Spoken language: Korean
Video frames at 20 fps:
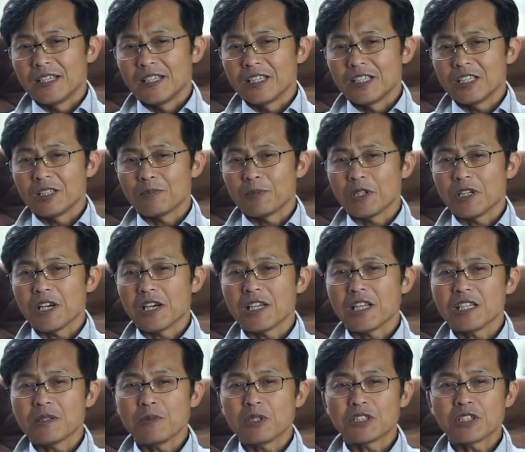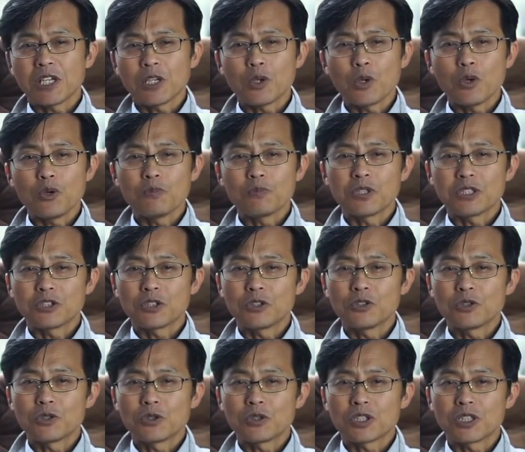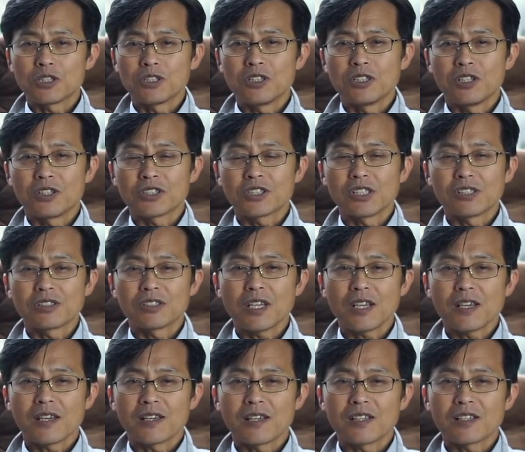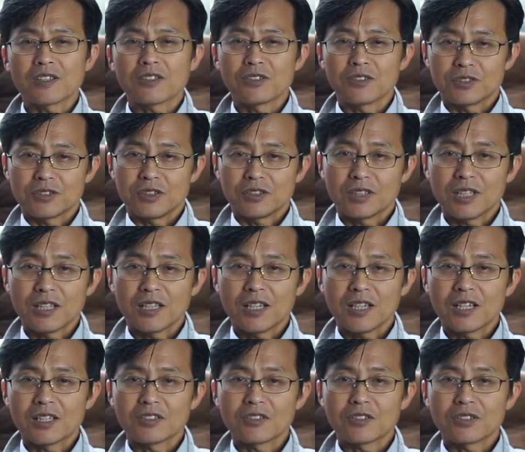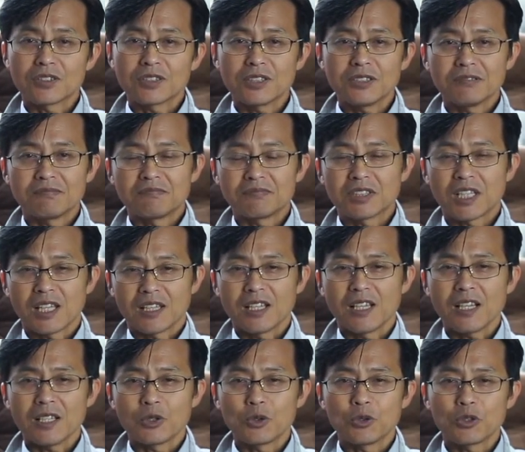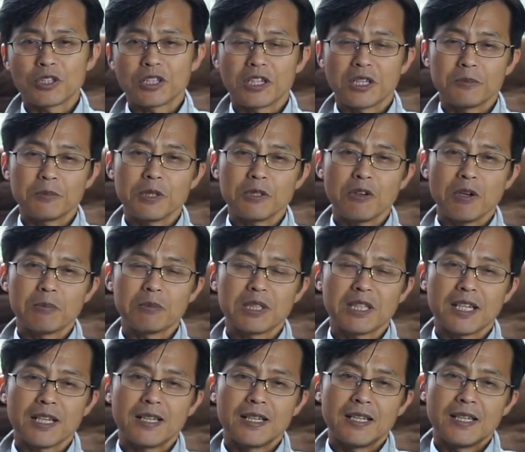특별히 하나님이 새로운 비전으로 길을 여실 때 그것을 따라가는 것은 대단한 용기가 필요합니다.